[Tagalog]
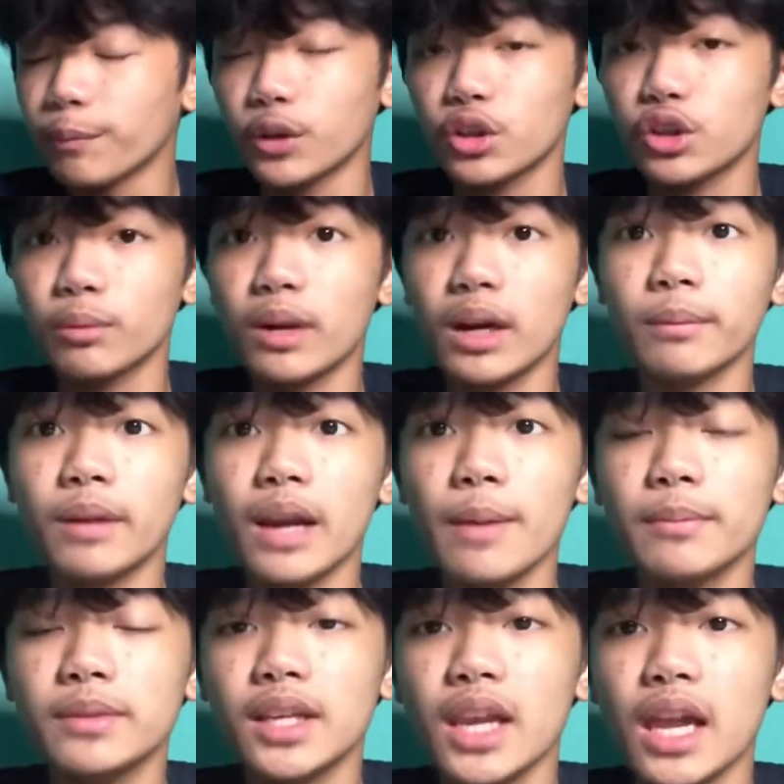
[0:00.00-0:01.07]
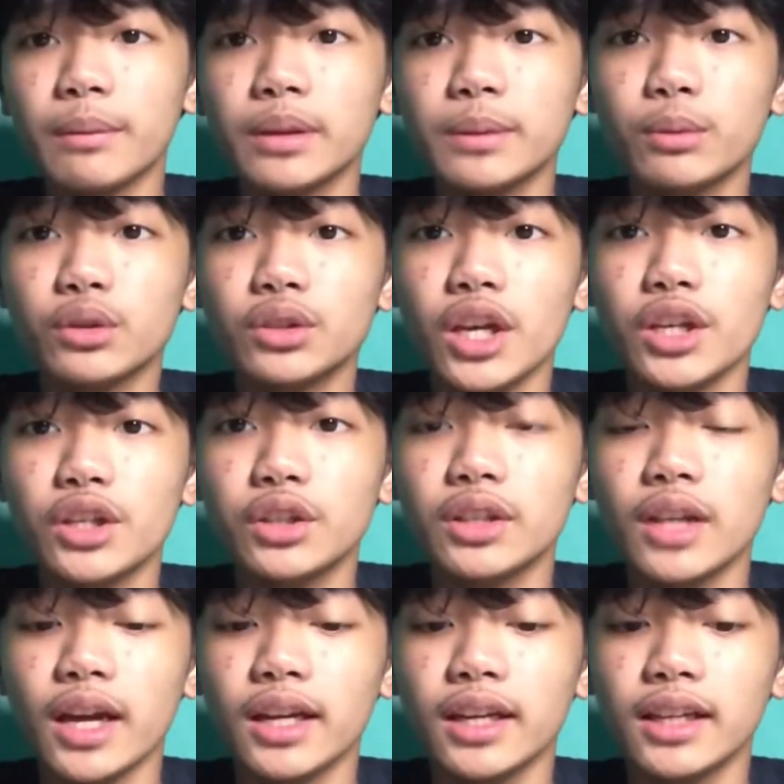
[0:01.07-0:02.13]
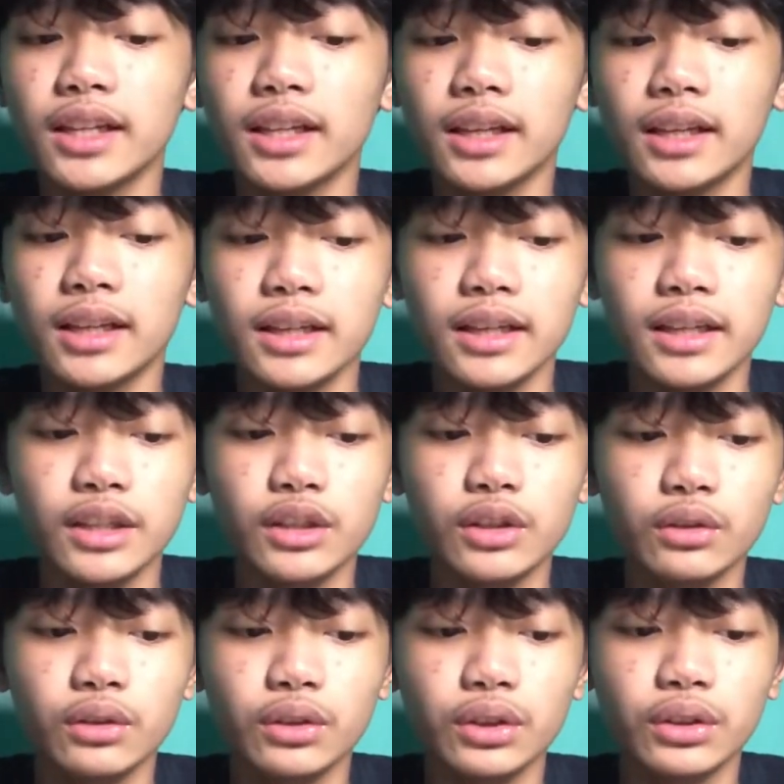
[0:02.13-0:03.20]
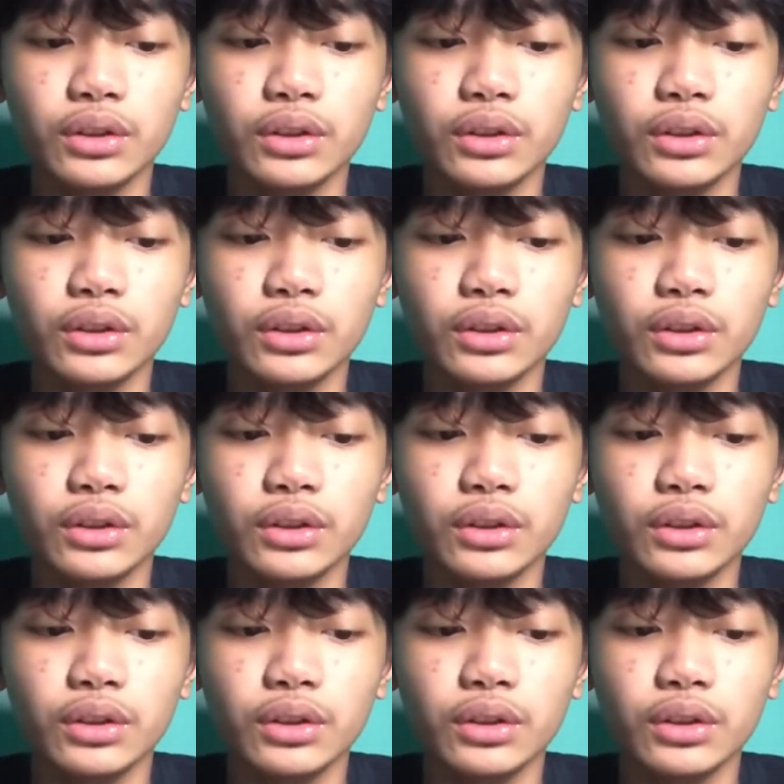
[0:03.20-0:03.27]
So maraming maraming salamat po sa inyo dahil yung